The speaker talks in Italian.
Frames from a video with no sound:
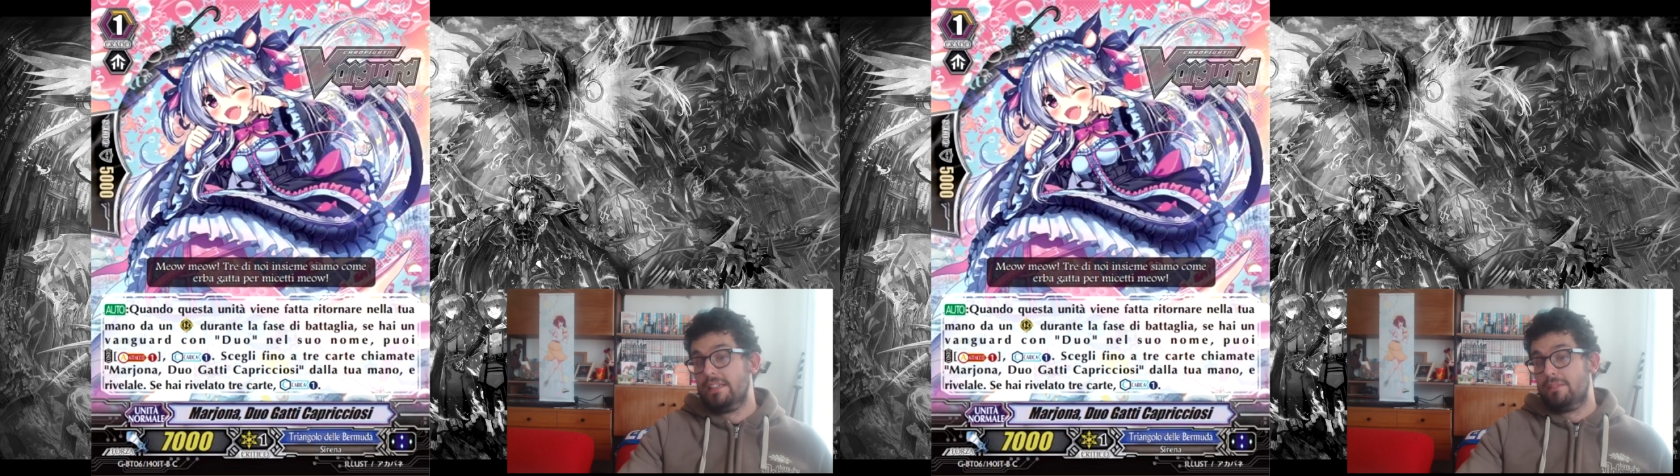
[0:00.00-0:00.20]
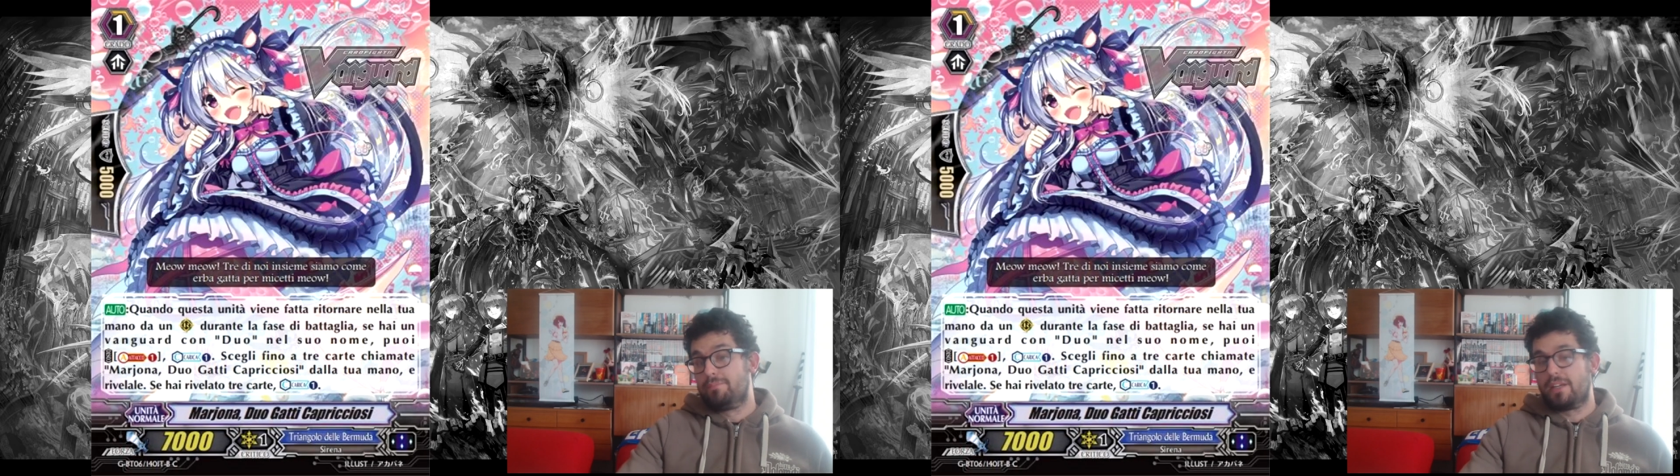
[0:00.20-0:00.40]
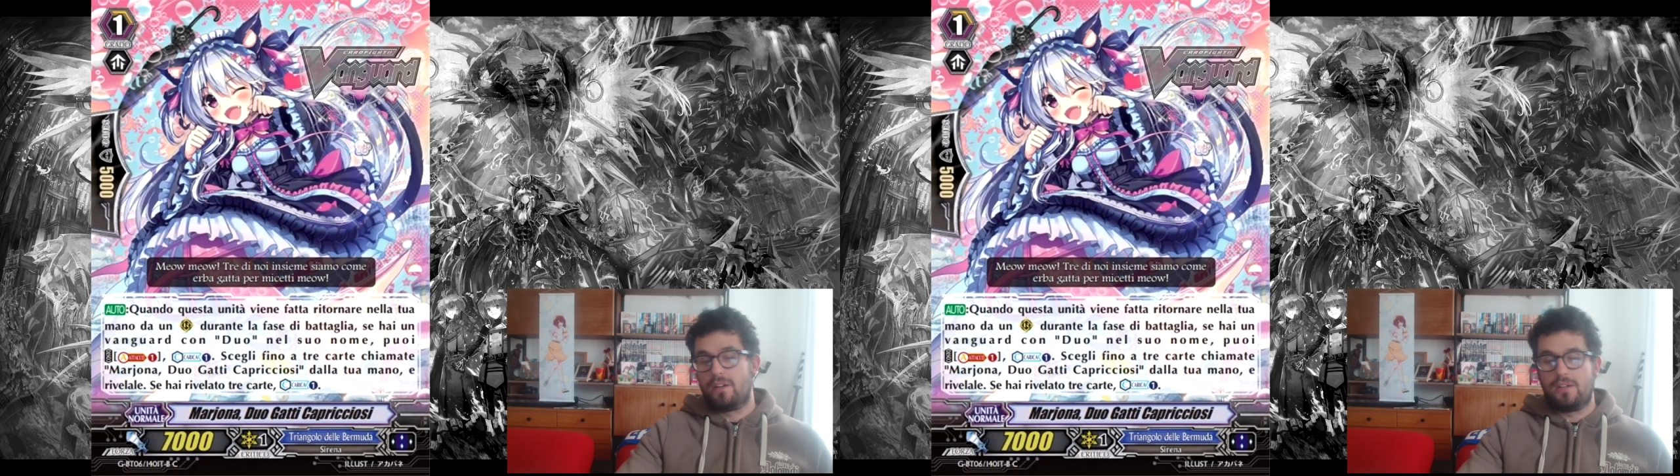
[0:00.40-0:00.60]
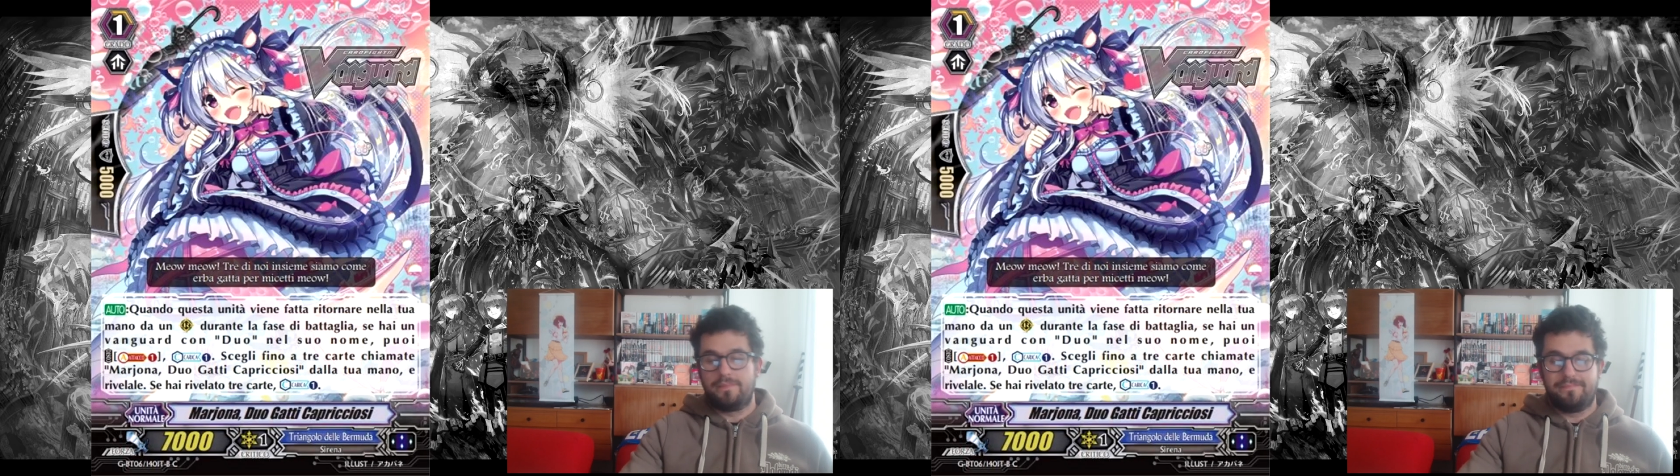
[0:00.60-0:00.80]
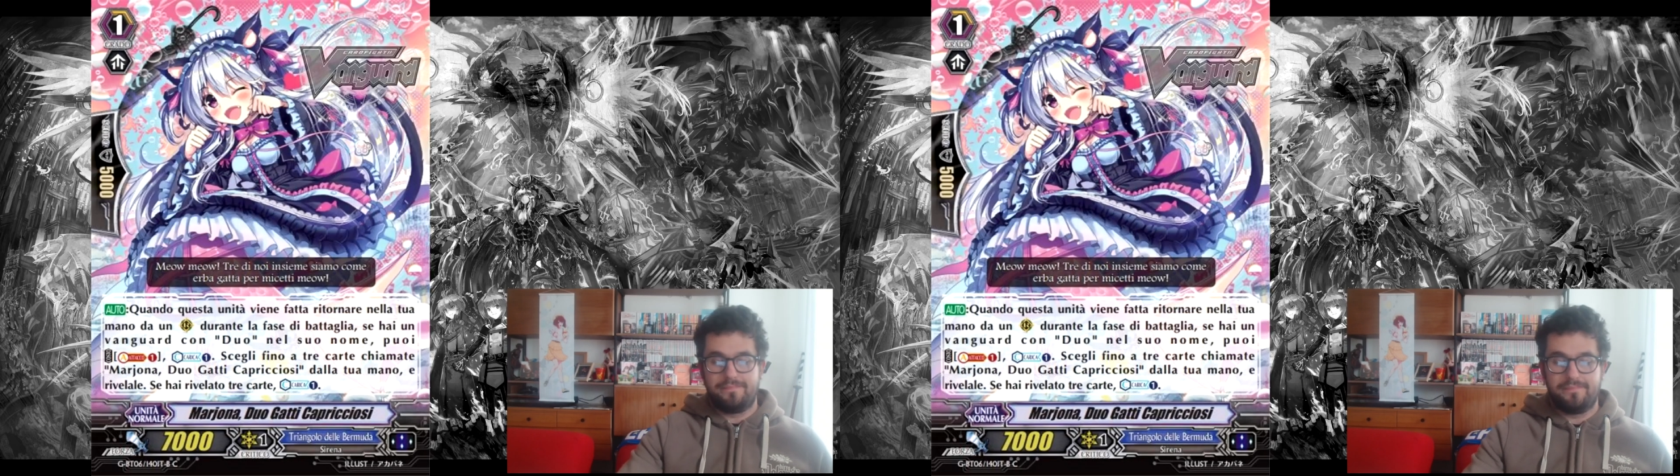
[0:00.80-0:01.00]
però
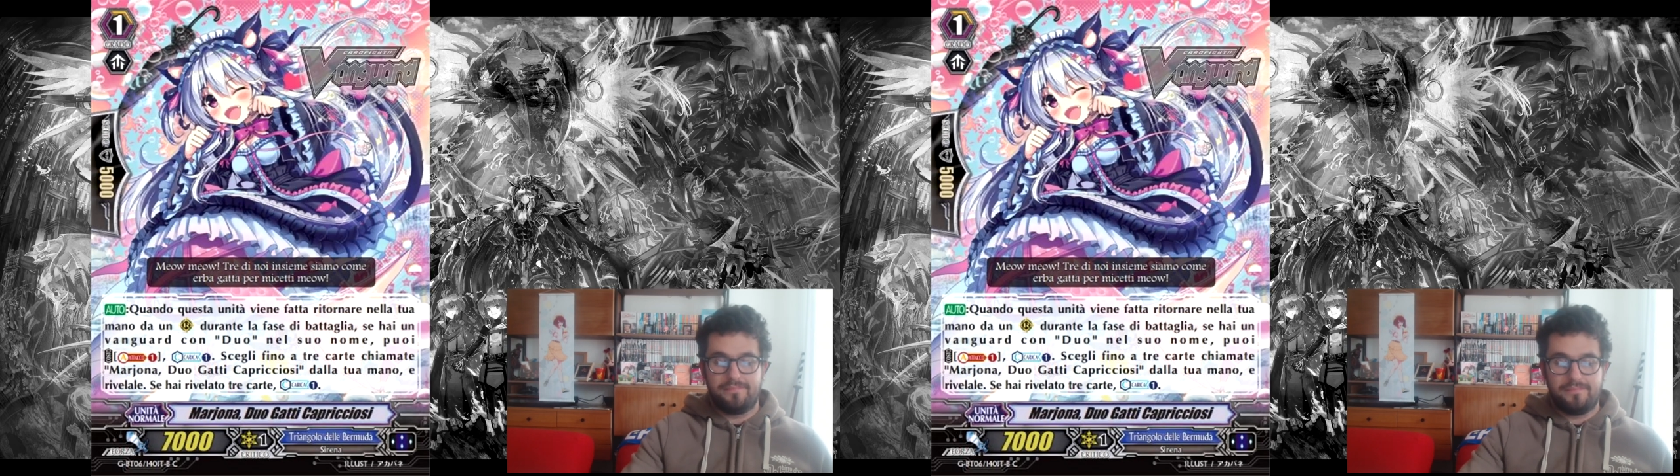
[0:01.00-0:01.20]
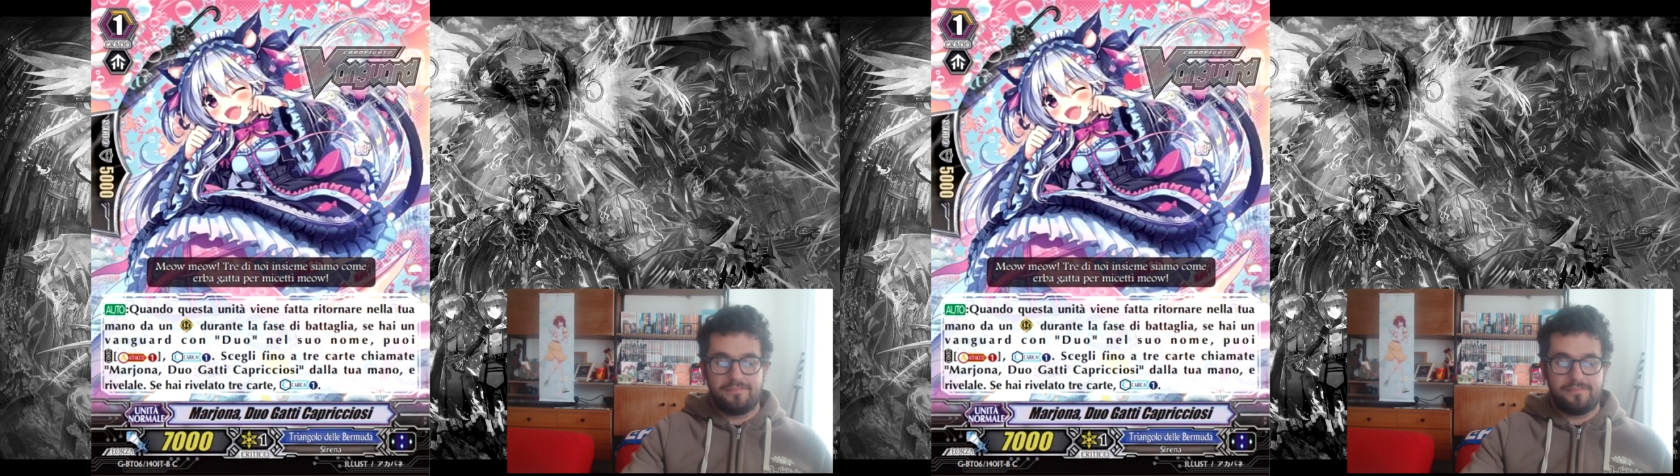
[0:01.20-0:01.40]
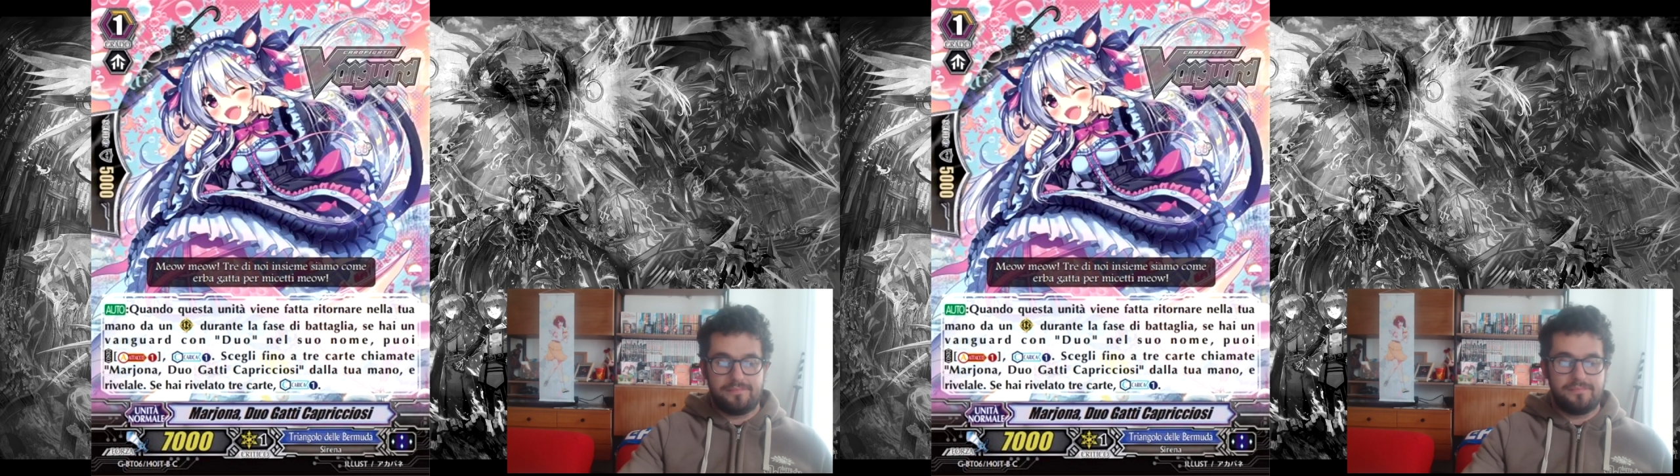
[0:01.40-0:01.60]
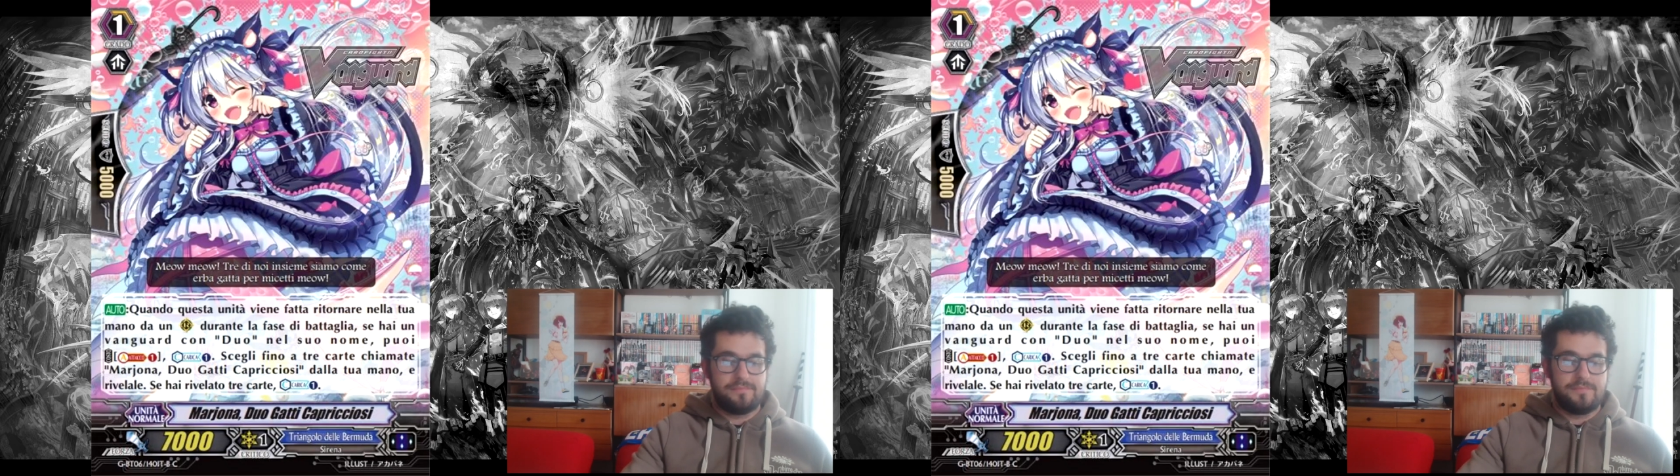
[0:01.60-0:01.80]
mm,